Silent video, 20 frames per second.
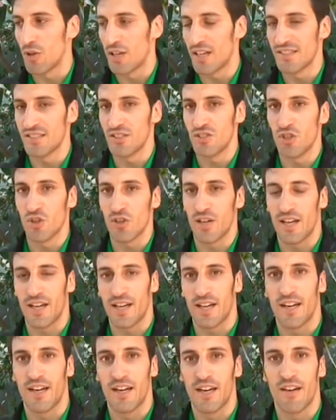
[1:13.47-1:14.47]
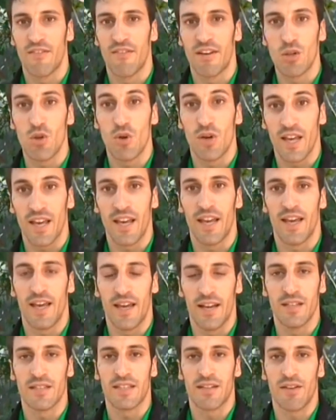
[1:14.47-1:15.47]
la signora vedo
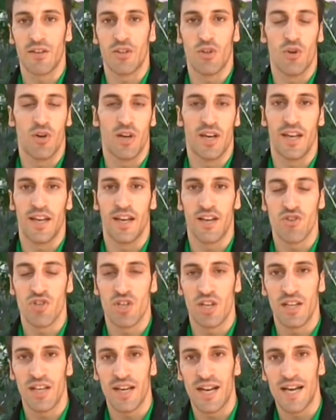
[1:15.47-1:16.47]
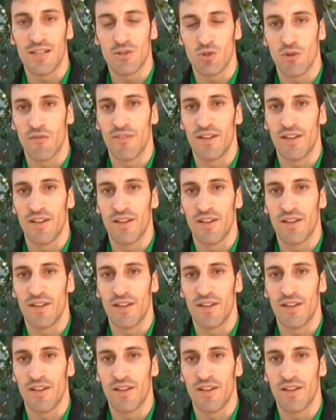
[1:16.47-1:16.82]
che il travaglio è accelerato,